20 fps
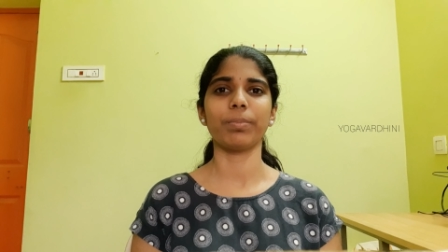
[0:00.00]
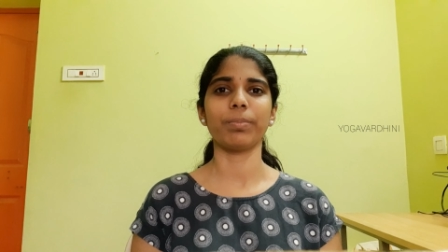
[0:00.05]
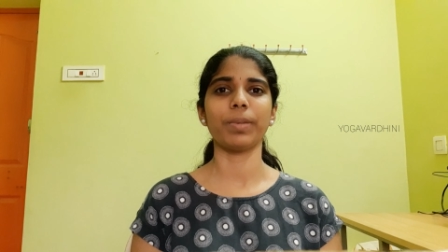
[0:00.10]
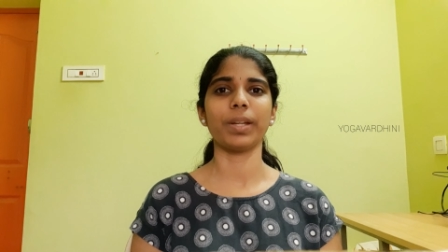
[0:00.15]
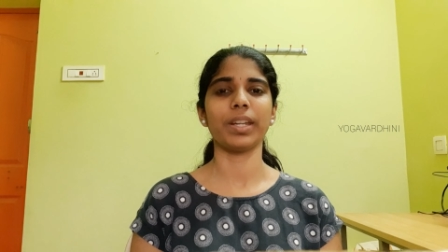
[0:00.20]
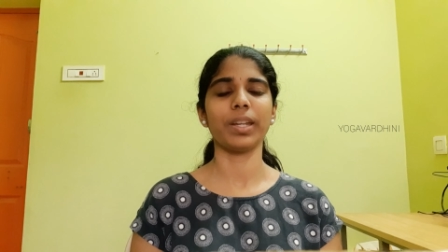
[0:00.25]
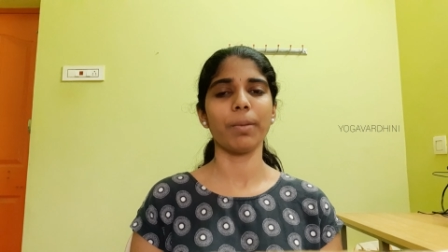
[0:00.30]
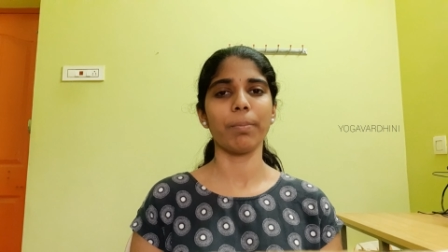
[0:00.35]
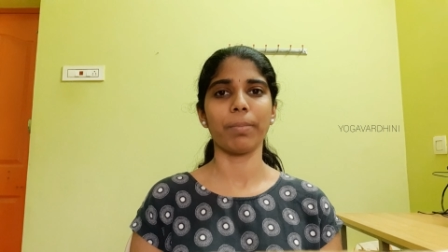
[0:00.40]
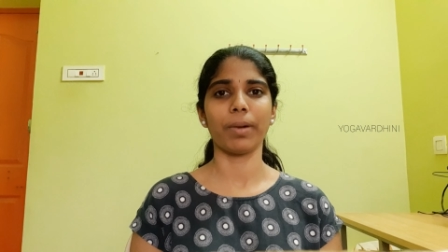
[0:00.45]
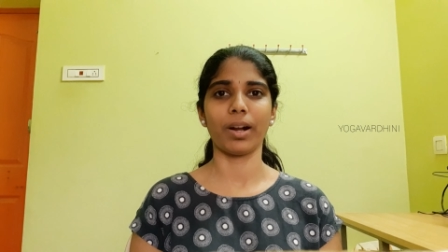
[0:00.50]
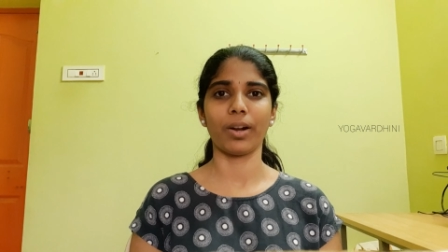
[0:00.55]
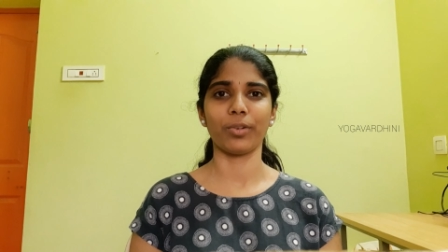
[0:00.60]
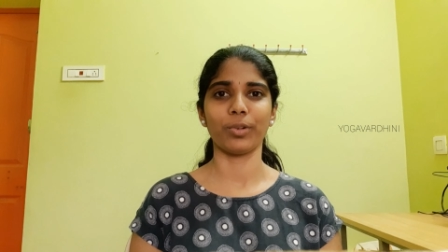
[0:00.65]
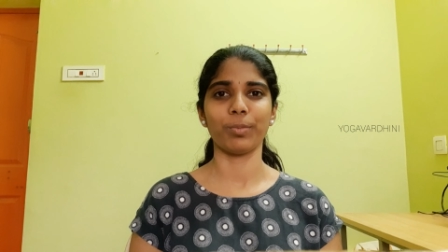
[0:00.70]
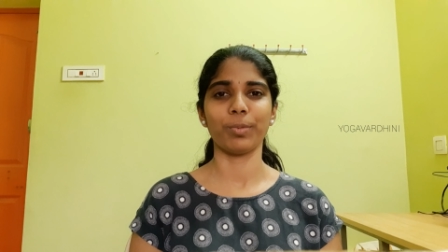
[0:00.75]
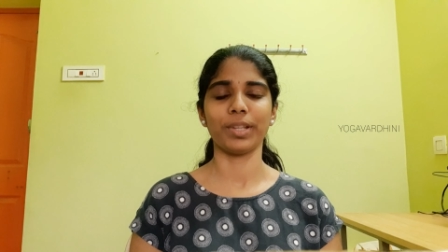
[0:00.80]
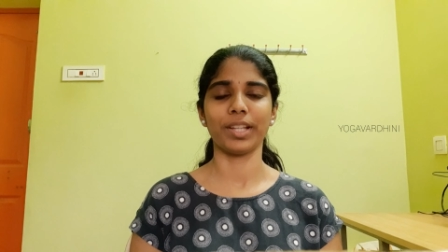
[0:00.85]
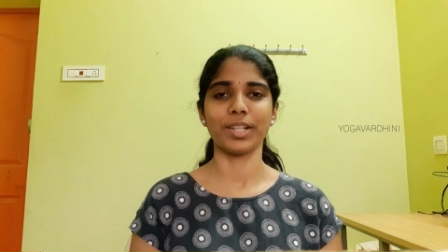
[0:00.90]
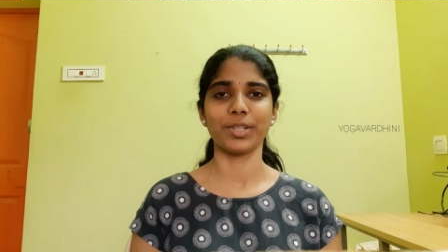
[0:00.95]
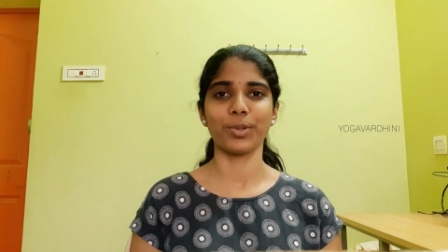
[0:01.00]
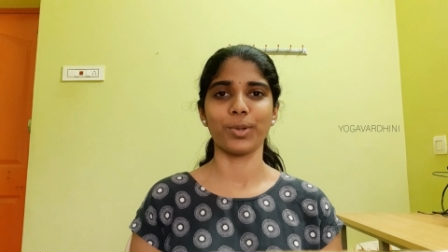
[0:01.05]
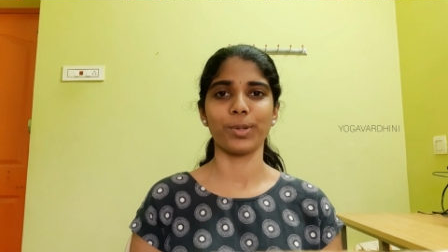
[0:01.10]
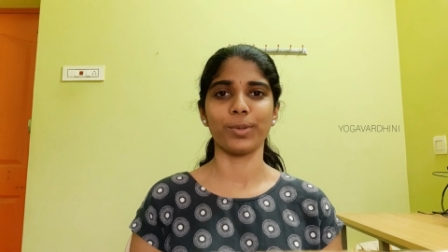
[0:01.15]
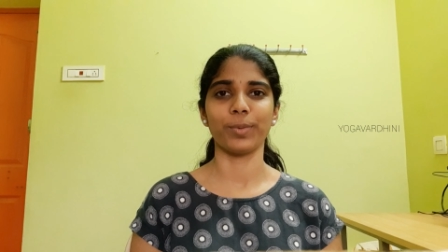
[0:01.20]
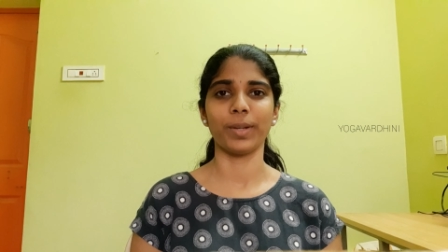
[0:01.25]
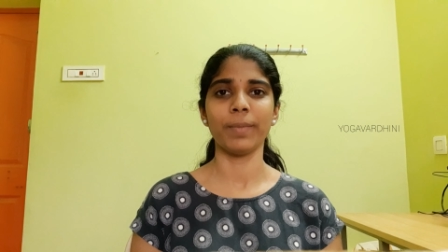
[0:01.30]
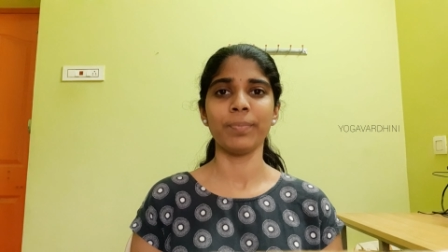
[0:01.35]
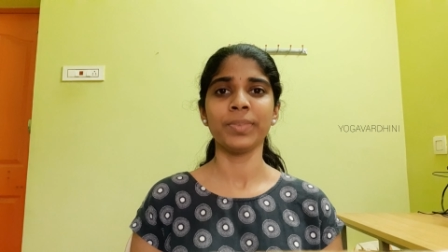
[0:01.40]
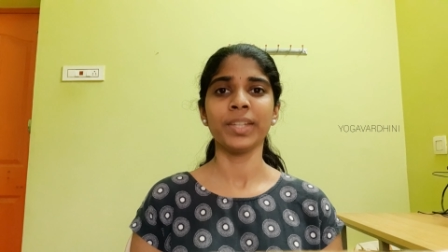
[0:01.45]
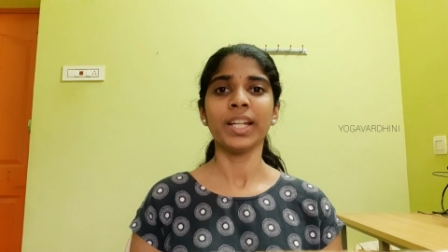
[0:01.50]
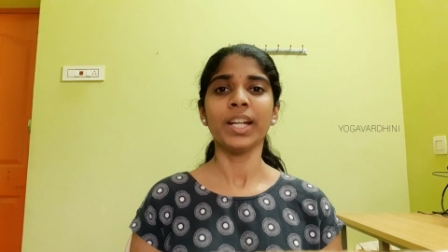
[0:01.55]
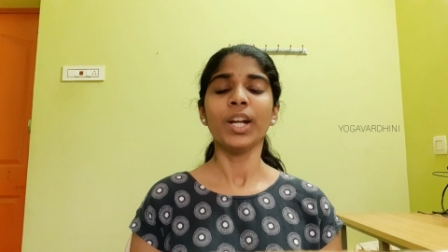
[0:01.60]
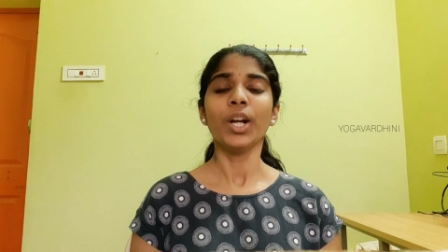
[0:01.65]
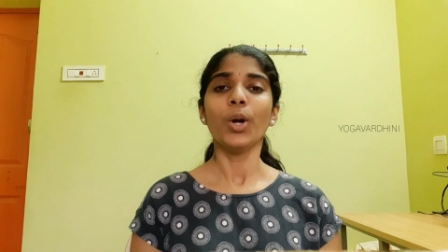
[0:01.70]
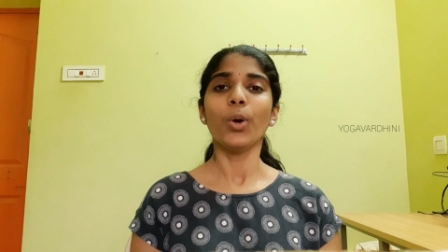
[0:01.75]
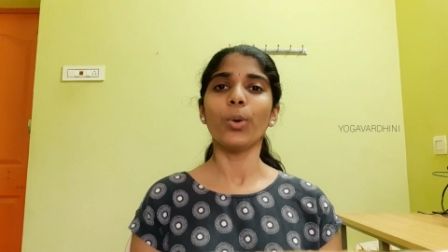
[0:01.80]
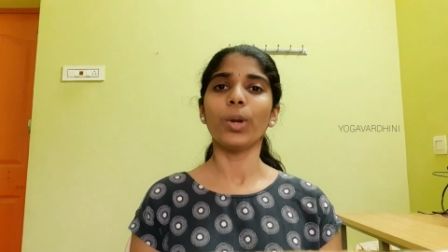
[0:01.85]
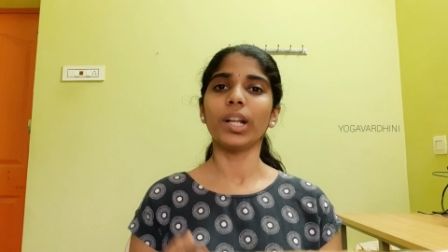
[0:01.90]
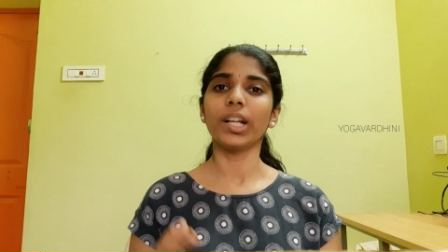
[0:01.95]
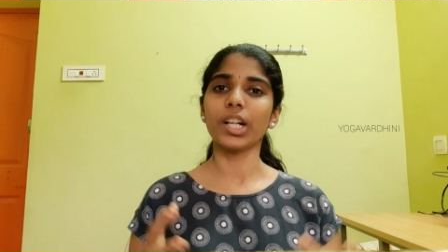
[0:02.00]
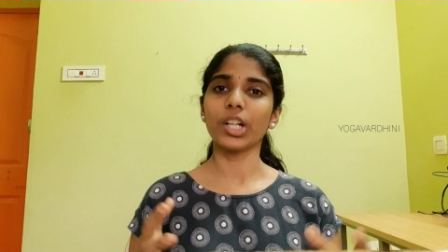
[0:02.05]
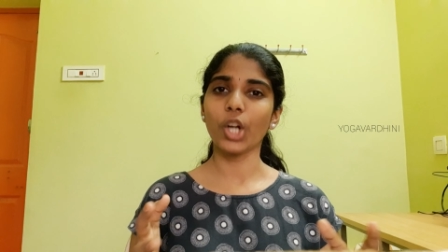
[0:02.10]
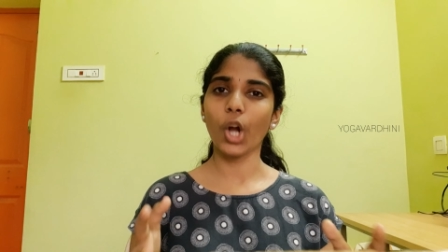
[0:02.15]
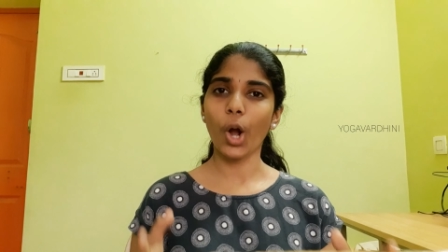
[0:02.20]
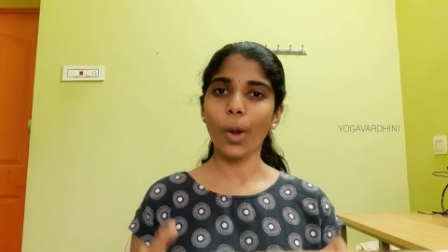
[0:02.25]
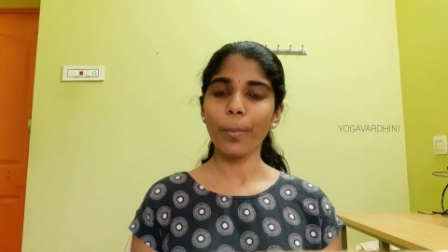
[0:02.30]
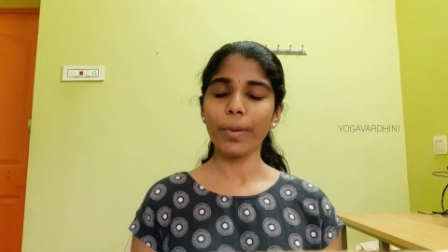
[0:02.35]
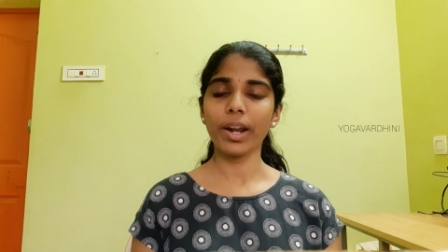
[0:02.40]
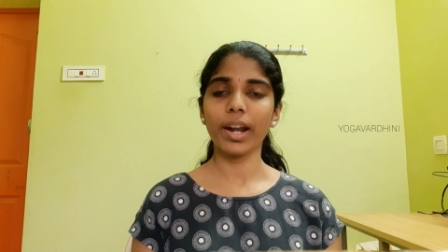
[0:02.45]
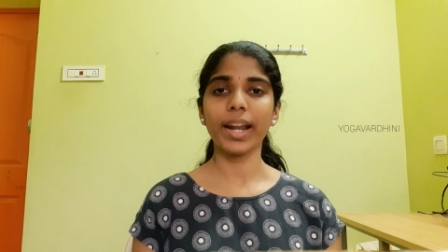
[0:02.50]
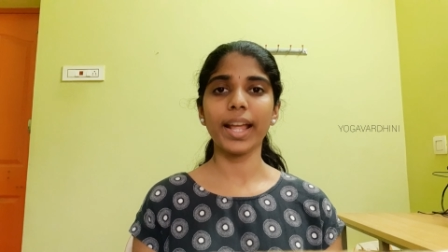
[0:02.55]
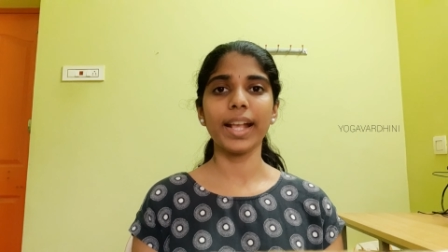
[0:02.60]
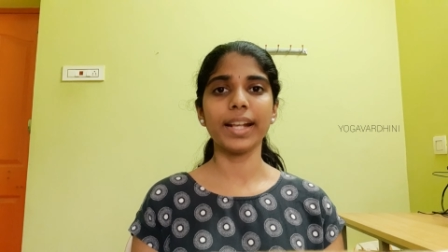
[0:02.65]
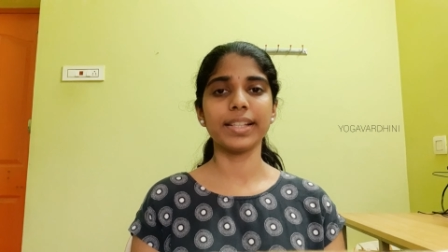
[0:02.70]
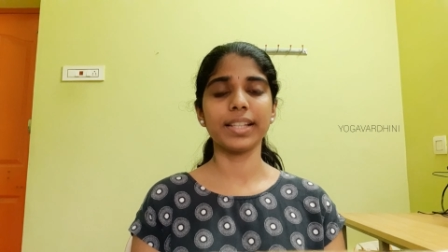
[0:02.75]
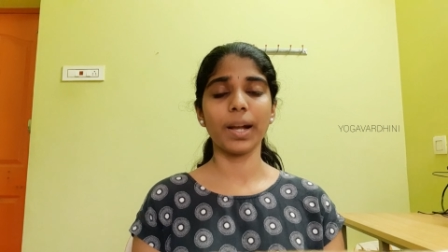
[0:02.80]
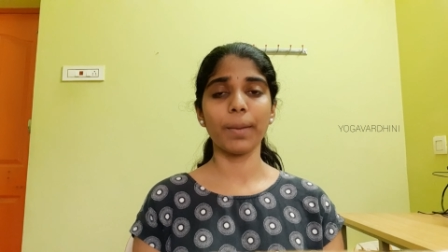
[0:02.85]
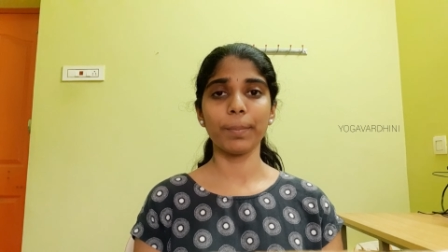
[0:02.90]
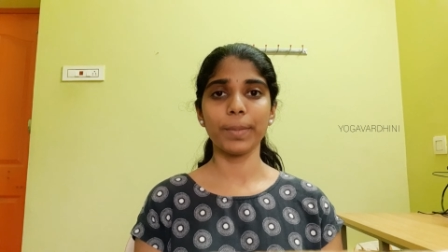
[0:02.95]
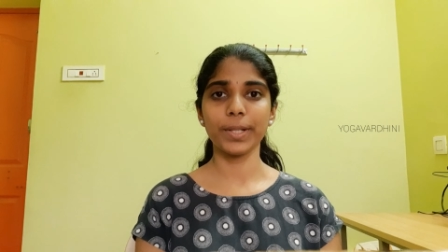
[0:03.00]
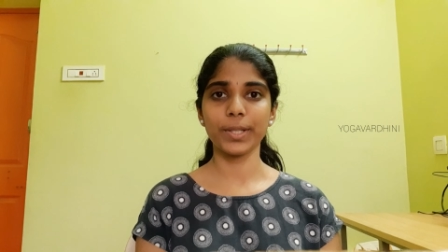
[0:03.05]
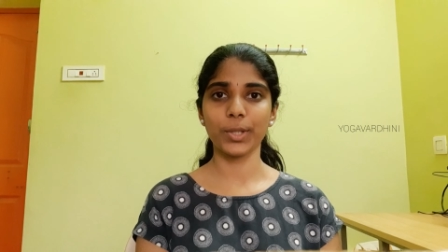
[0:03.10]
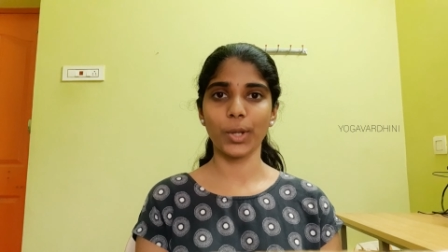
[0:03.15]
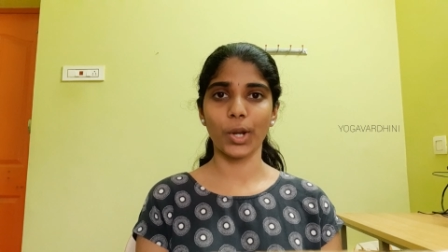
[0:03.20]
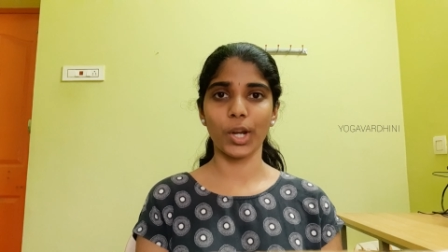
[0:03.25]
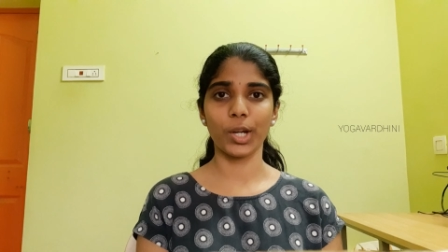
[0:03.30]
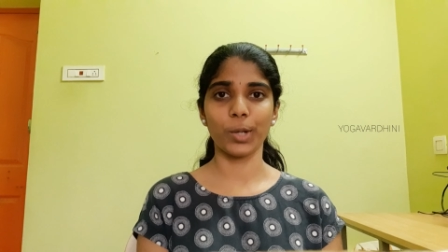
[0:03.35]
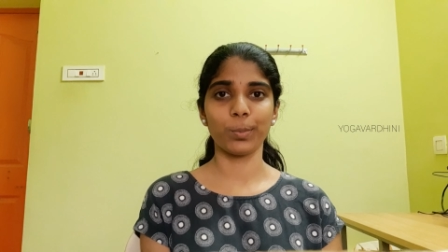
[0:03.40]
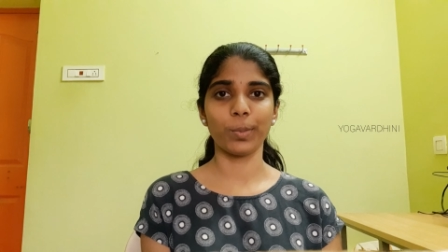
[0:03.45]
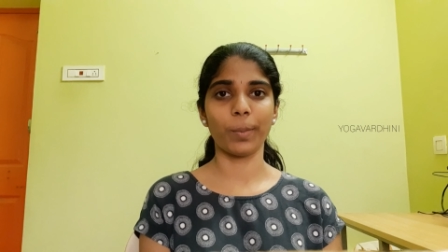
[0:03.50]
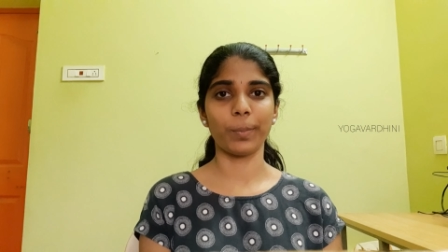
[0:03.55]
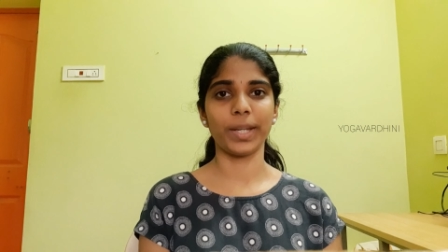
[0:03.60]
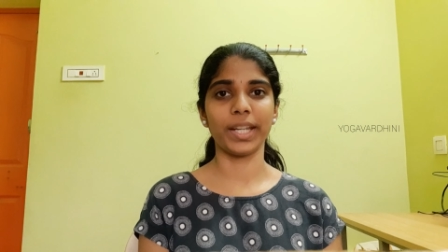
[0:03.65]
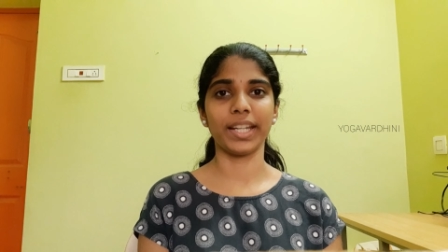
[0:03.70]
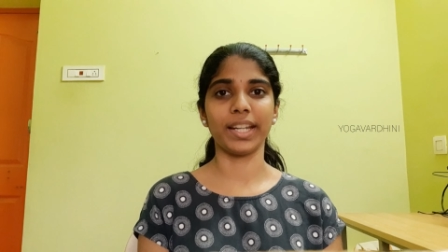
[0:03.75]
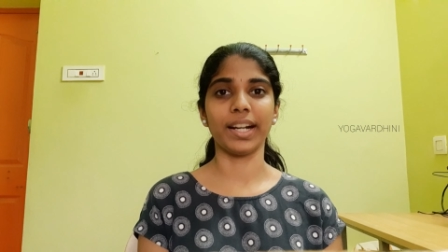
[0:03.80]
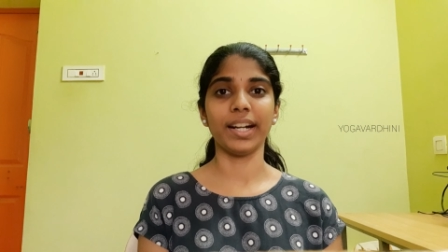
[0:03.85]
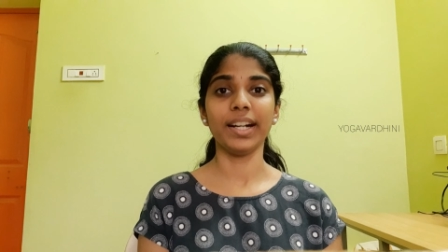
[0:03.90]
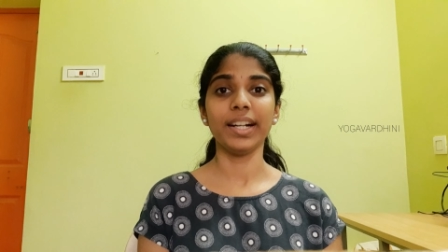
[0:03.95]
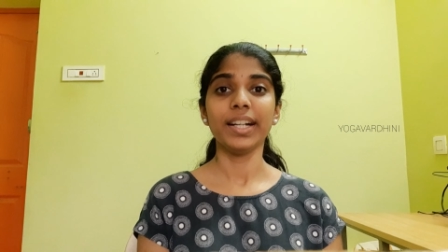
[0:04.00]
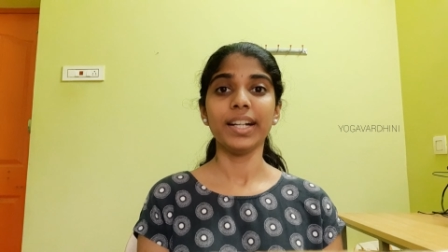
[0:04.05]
பெரிய பாவம்னு நான் சொல்லுவேன் உங்களுக்கு காமனான எக்ஸாம்பிள் சொல்லணும் அப்படின்னா